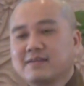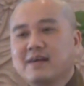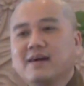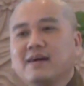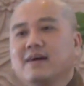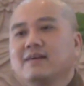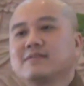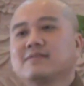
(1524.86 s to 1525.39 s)

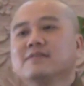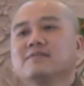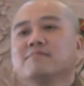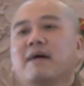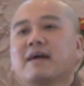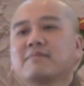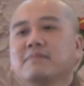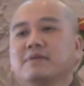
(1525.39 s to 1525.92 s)
trời ơi
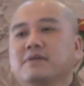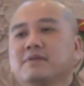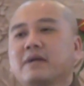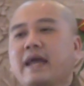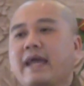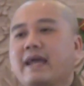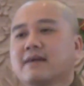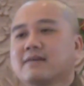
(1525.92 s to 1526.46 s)
trước mặt mình nó
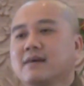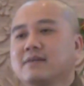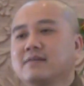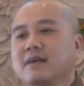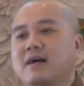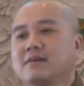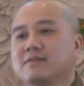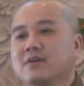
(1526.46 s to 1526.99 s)
khen
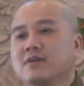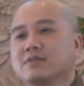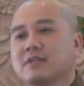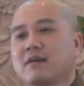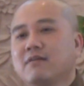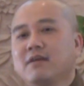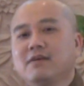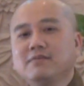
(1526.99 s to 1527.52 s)
rần rần đó
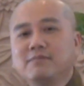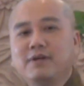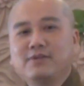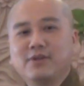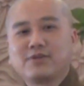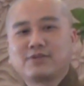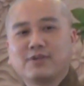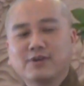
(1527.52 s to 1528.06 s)
sau lưng
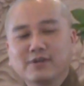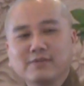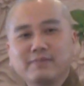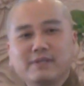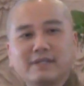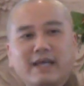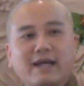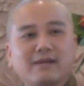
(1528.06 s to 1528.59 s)
mình nó chửi
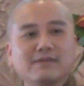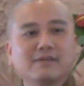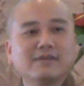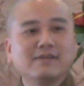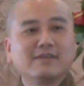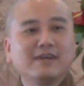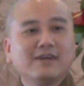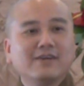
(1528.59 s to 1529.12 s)
mình nát
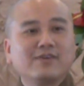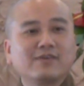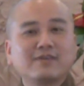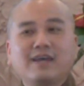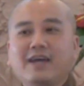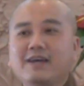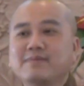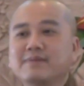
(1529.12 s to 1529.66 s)
nước nó
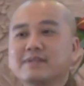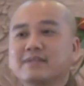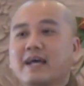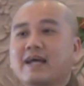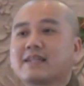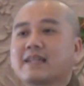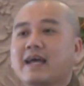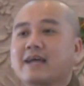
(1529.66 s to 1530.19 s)
chê mình
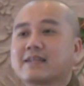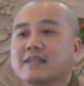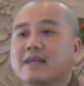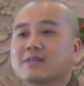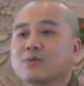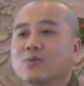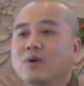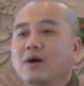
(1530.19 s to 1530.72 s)
tá tè
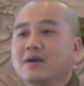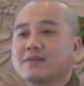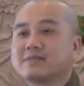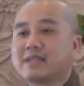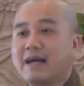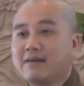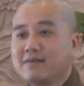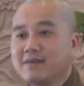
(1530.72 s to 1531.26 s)
té tua
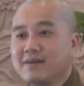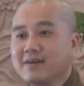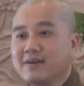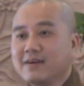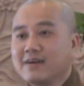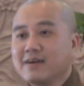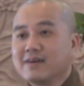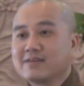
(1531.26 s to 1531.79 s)
hết sao
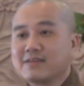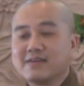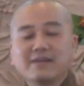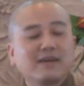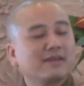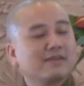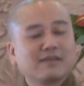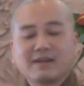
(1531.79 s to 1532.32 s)

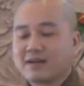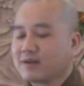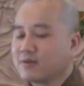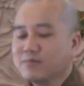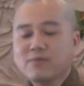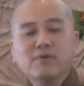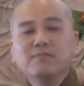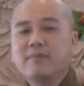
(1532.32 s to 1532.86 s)
cho nên
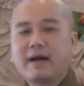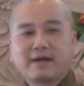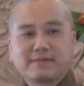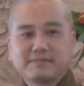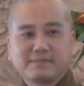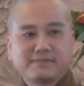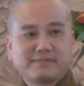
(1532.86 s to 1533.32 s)
muôn mặt